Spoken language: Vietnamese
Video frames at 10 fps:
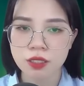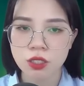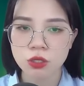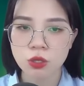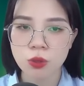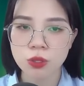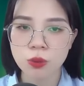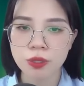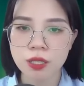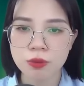Chủ nhiệm khoa
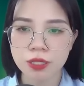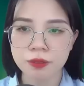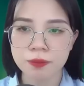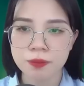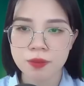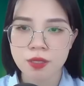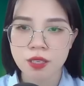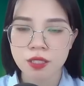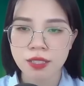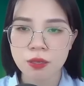anh không cho anh xin
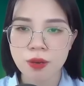nghỉ.